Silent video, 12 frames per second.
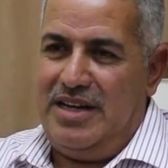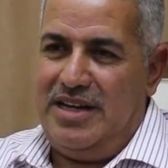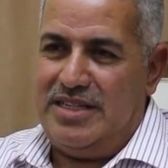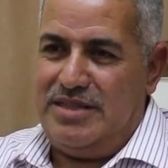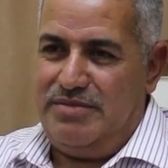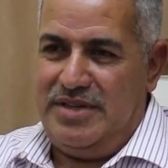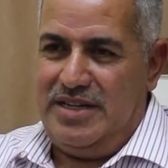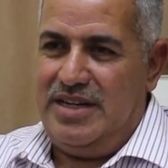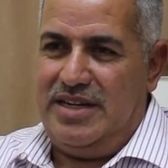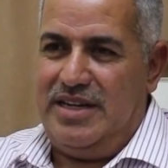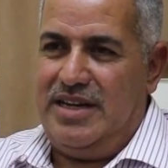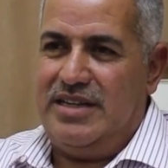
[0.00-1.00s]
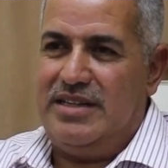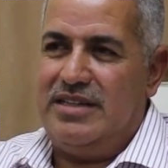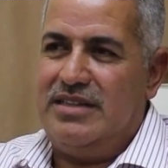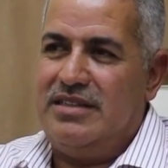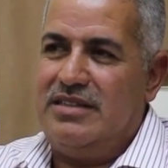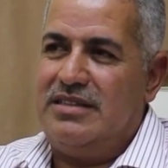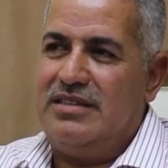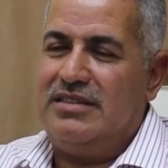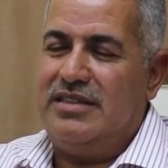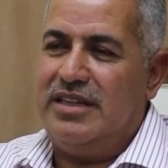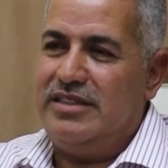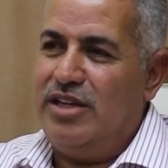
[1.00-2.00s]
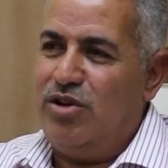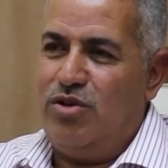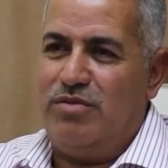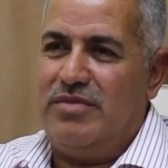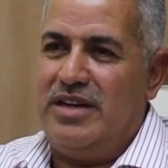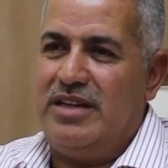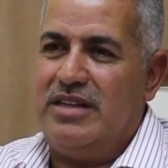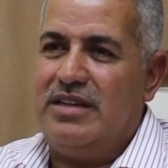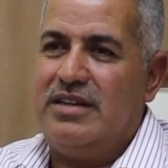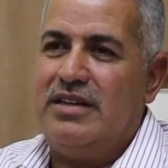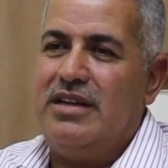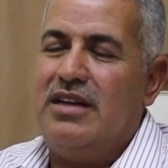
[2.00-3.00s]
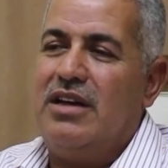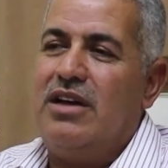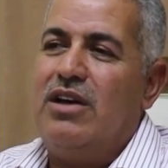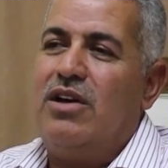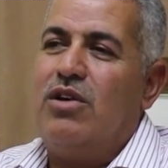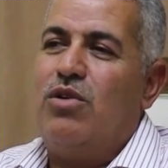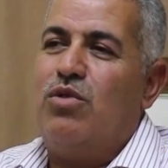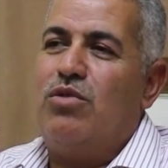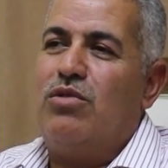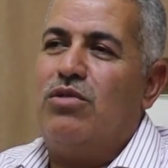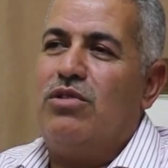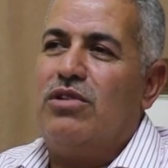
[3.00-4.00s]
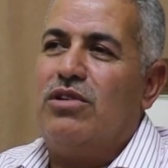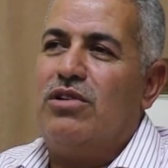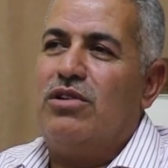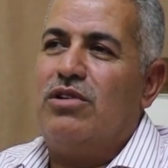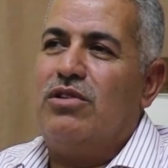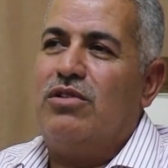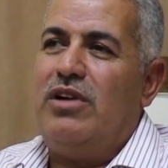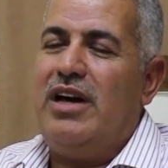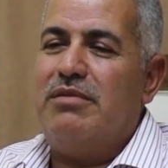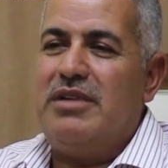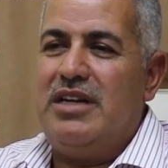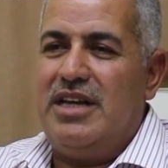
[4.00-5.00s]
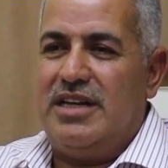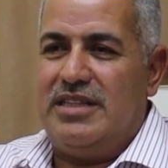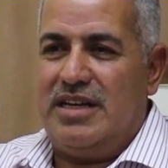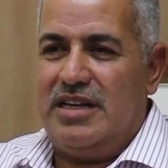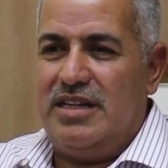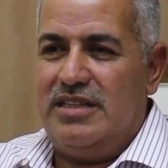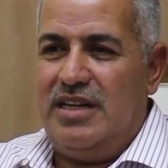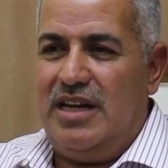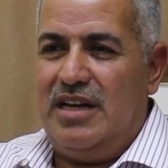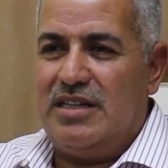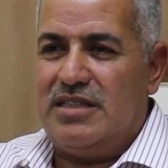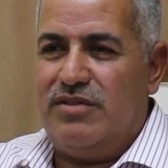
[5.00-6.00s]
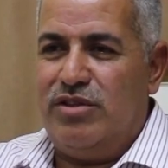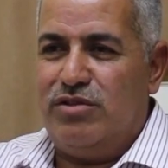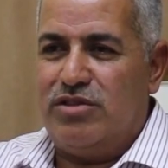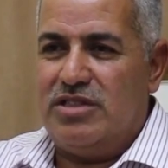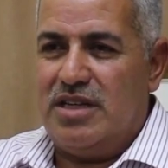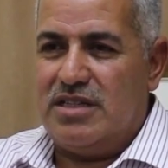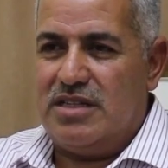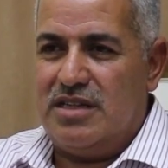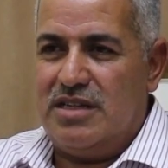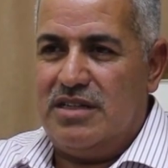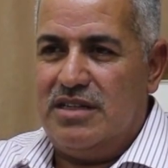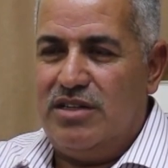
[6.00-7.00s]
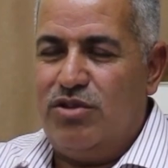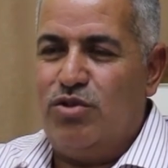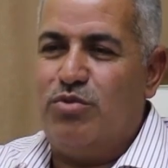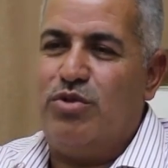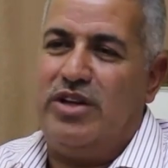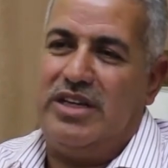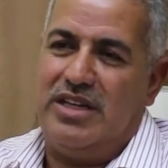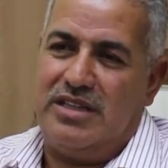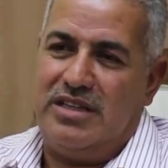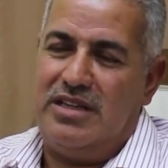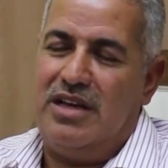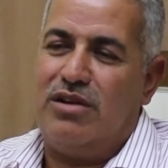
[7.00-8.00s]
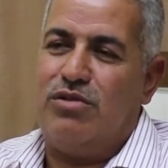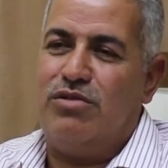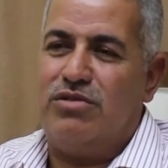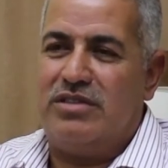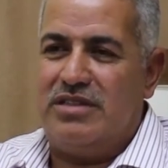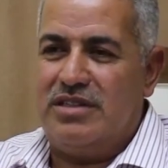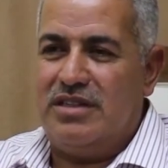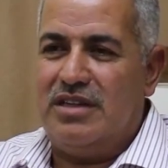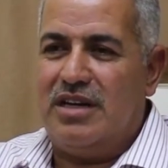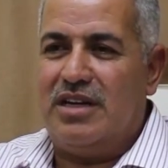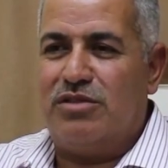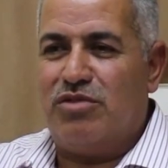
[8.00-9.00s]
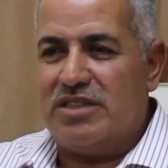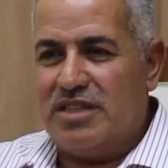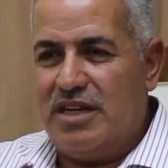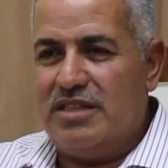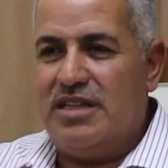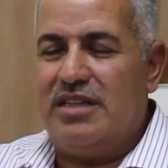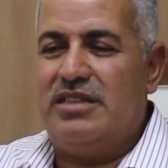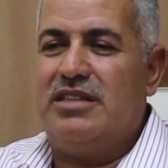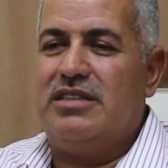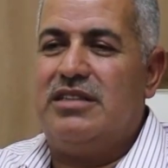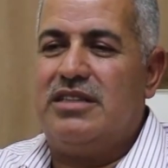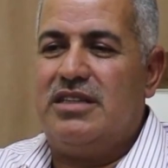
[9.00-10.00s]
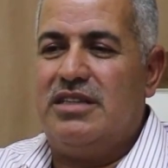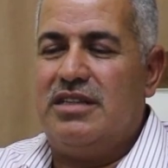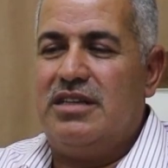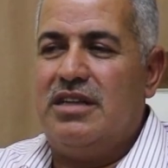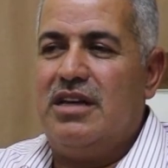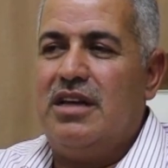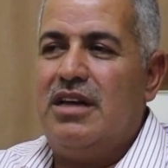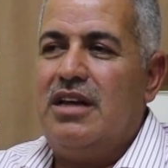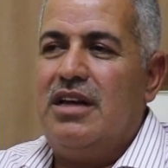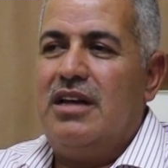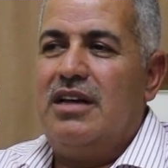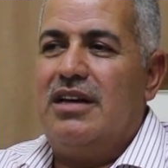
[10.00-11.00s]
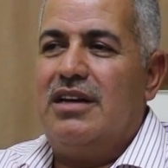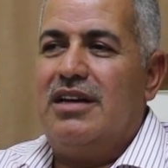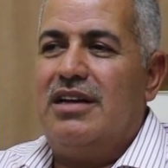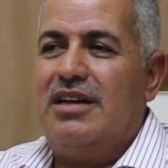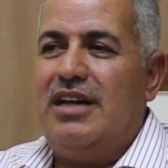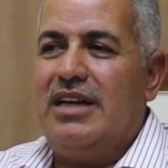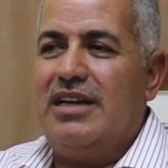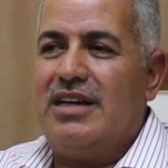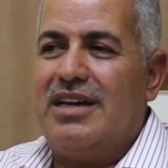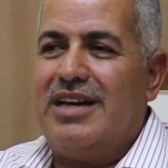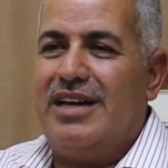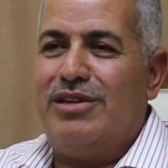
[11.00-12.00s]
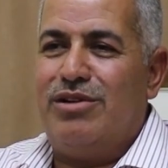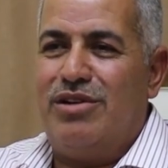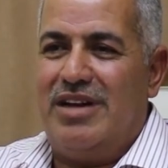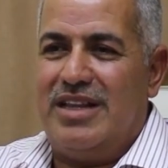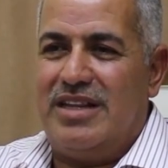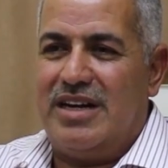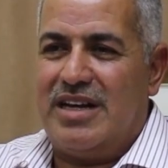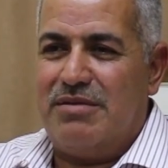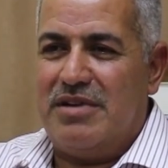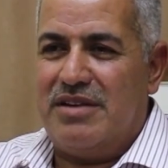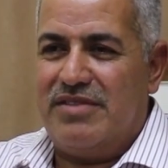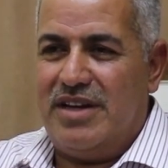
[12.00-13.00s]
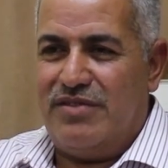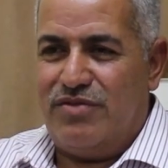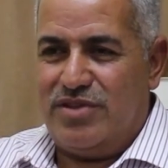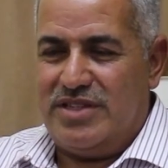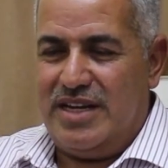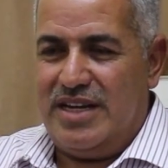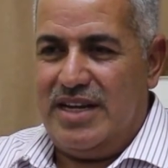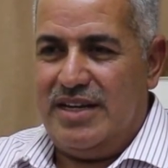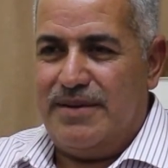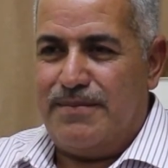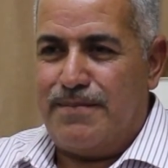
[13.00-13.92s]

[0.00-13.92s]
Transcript: الهاشميين يعني ديدنهم هذا وعامل لها تغريدة على صفحته الشخصية أنه بنيتي يا قوت لقد وصلت هديتك آه، حقيقة كان له الأثر الكبير في أنفسنا يعني